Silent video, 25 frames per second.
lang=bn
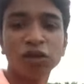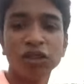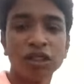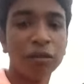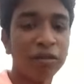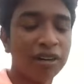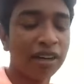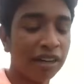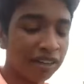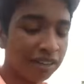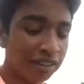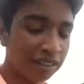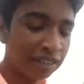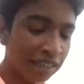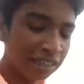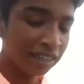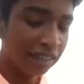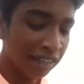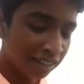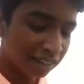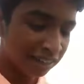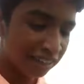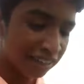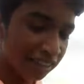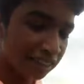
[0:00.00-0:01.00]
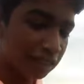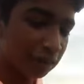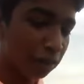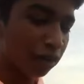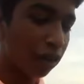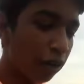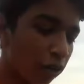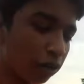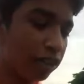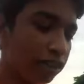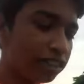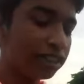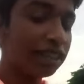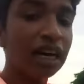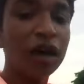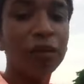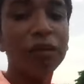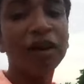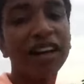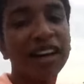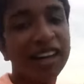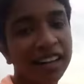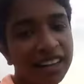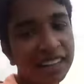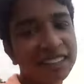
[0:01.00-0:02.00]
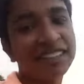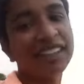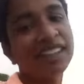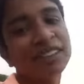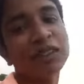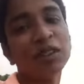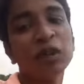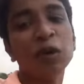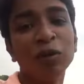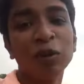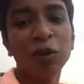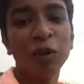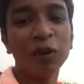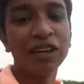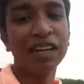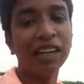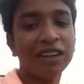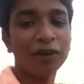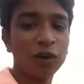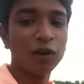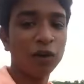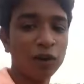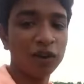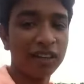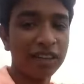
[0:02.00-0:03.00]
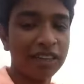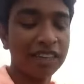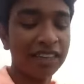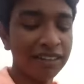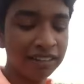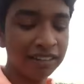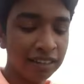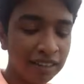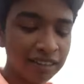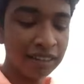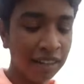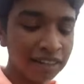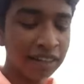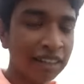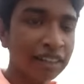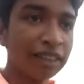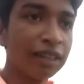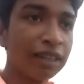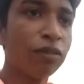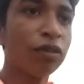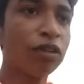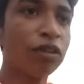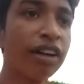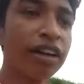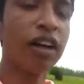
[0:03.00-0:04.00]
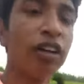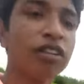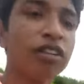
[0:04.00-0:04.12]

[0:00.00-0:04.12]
যাবে না তাই এটা বলা হয়েছে আমার একাই থাকতে হবে ওই ঘরটাই তো ফকির লালন